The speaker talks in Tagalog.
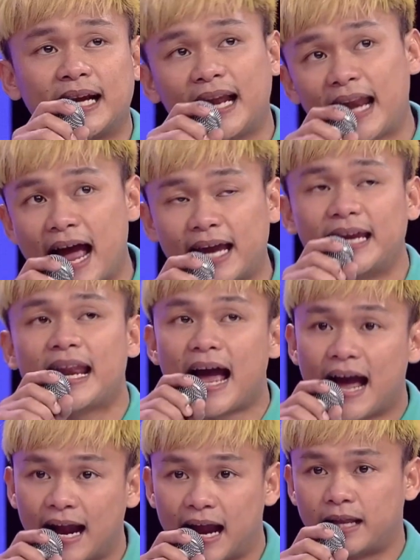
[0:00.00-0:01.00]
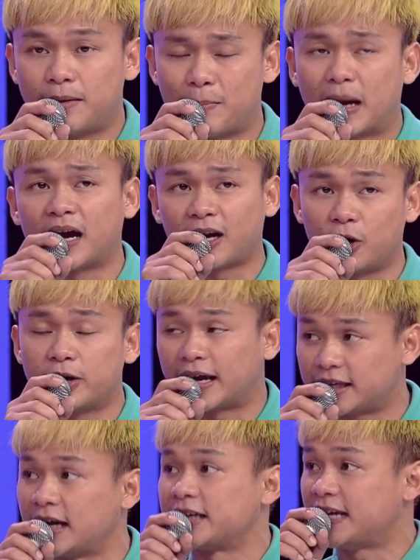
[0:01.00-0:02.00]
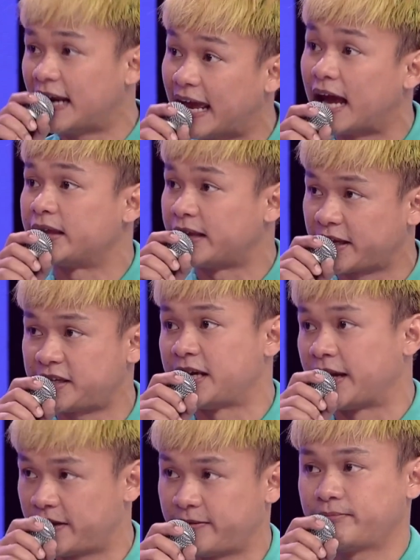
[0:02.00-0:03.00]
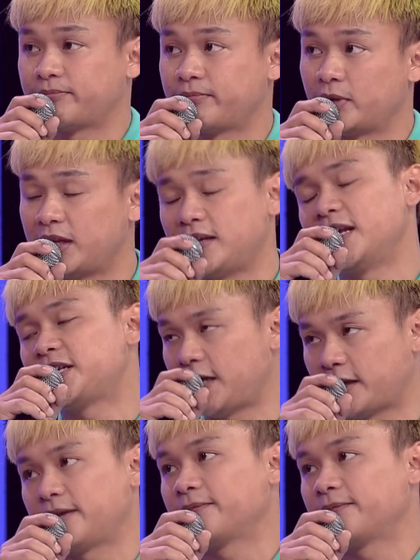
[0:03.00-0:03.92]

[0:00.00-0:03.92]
ng lalaki na nahangad magkaroon ng isang Jelay Andres din. Legit.